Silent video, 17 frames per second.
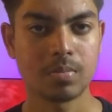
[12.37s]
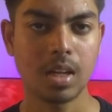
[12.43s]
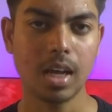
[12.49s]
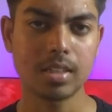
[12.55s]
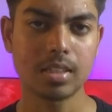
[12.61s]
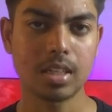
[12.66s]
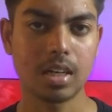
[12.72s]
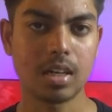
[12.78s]

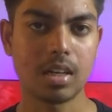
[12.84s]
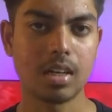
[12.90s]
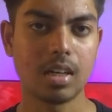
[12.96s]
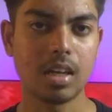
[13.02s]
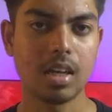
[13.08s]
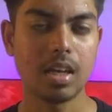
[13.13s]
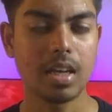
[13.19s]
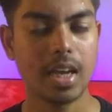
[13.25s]
আচ্ছা
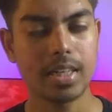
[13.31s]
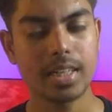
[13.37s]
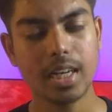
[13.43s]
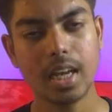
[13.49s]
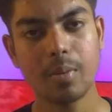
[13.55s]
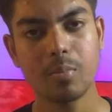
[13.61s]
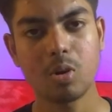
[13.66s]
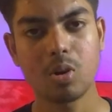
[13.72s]
এটা
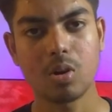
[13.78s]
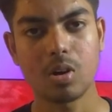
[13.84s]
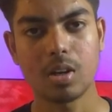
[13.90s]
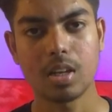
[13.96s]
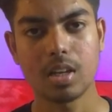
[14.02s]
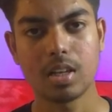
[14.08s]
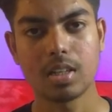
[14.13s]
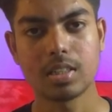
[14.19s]
কেমন হয়
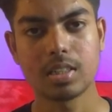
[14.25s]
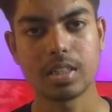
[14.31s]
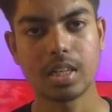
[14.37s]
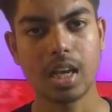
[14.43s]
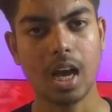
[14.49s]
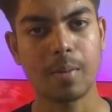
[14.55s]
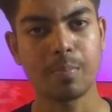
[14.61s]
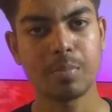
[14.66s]
যে
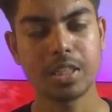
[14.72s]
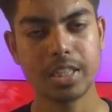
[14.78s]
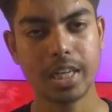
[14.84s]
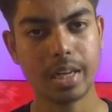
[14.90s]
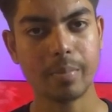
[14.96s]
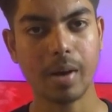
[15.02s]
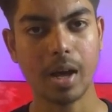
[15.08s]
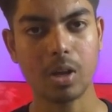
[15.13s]
আপনি
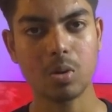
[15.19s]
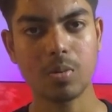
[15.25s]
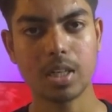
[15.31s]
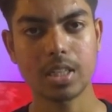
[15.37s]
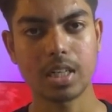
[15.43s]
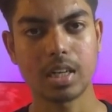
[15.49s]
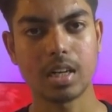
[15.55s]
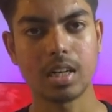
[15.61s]
যাকে
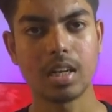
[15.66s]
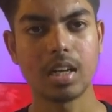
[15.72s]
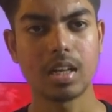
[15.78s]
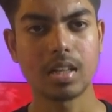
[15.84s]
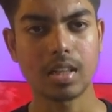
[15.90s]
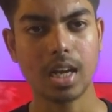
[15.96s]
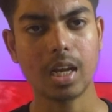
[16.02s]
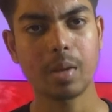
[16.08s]
ভালোবাসেন
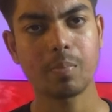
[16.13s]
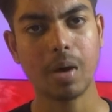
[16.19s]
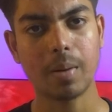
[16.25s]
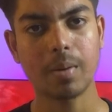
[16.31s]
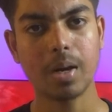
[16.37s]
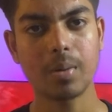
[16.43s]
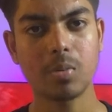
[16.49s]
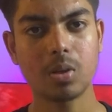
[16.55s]
তাকে
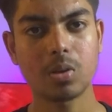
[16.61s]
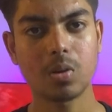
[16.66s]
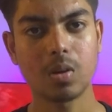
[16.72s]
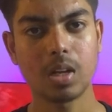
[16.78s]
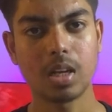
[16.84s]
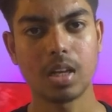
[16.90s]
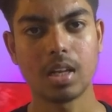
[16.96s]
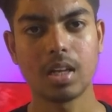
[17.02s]
পাবার
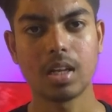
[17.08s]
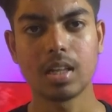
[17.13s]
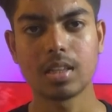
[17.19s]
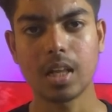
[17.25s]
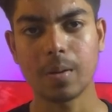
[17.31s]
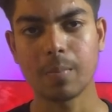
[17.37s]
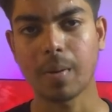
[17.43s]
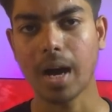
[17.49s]
বদলে
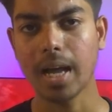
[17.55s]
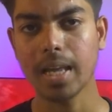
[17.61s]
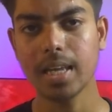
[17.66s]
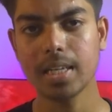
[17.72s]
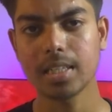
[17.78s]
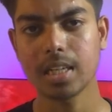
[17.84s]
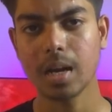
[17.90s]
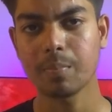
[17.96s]
তার ভাই
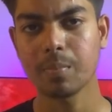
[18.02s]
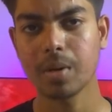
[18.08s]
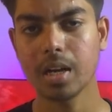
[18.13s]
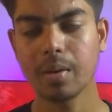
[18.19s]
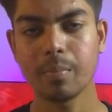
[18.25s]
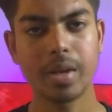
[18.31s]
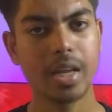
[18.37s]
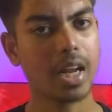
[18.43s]
এসে আপনাকে
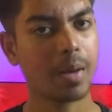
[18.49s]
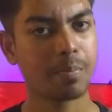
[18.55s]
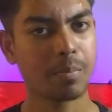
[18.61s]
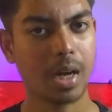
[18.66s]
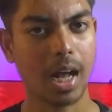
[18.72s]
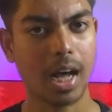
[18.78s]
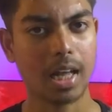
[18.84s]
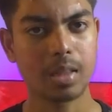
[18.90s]
মেরে
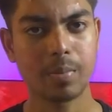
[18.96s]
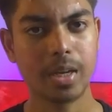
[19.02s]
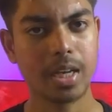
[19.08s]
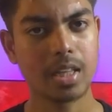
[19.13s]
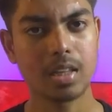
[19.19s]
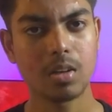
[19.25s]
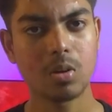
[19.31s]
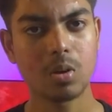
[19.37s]
আপনার হাত
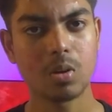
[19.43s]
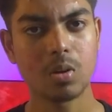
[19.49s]
ভেঙে দিল